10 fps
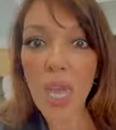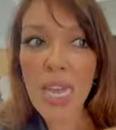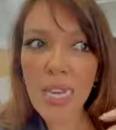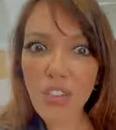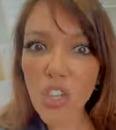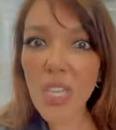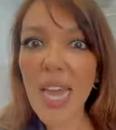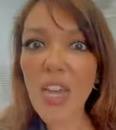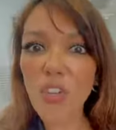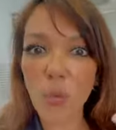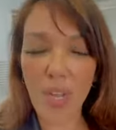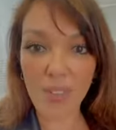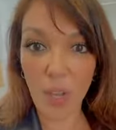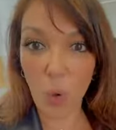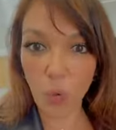E eles te deixam
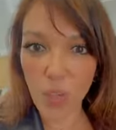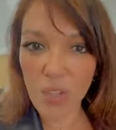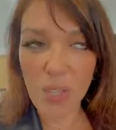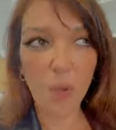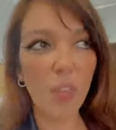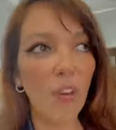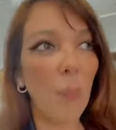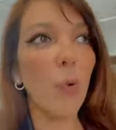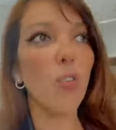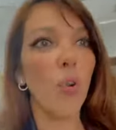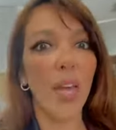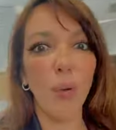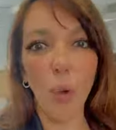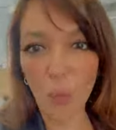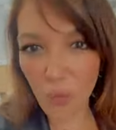nessa condição. E você fala, poxa, eu
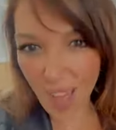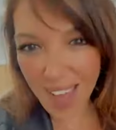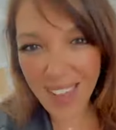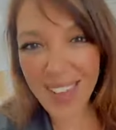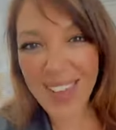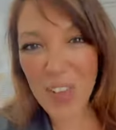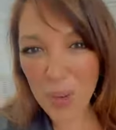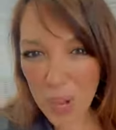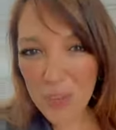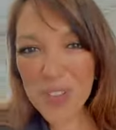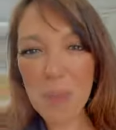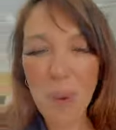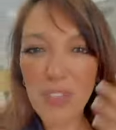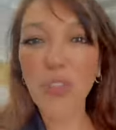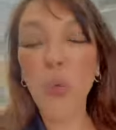quero louvar, eu quero fazer
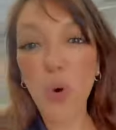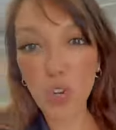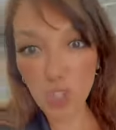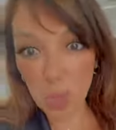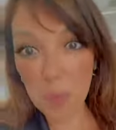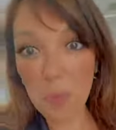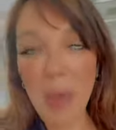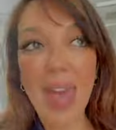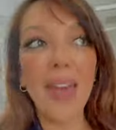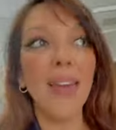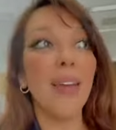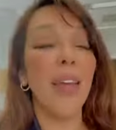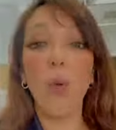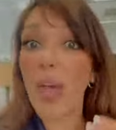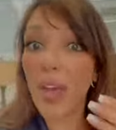parte do worship band,
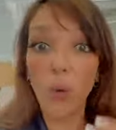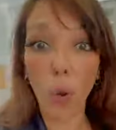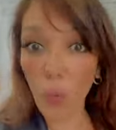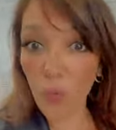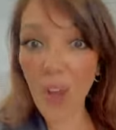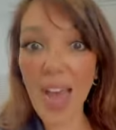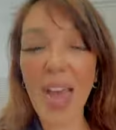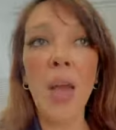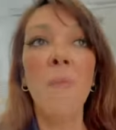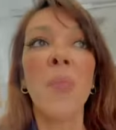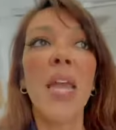eu quero louvar.